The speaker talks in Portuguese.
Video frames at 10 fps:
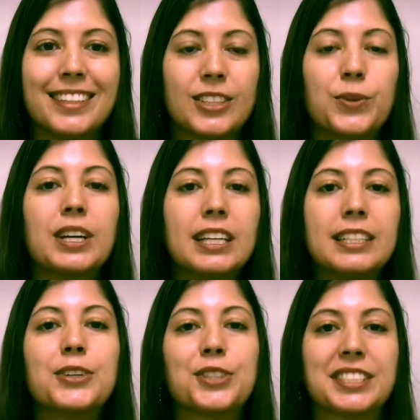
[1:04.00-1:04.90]
Então
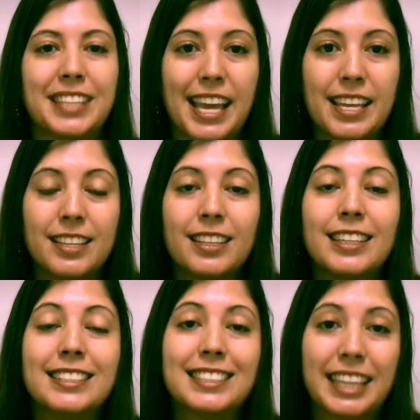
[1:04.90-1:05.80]
clique em gostei,
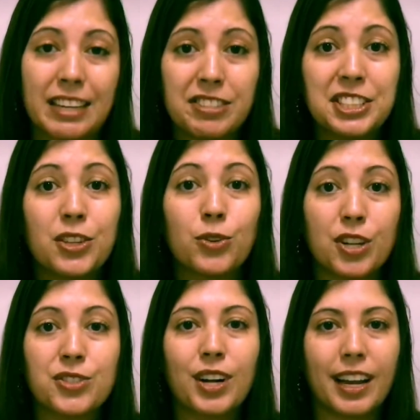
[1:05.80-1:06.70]
inscreva-se no
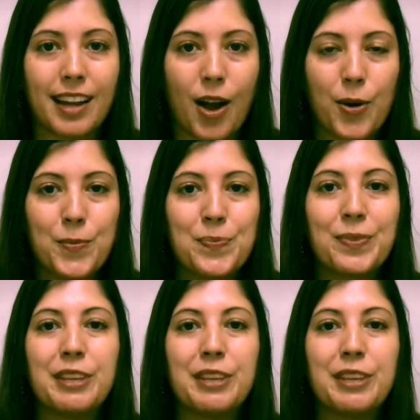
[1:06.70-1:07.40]
nosso canal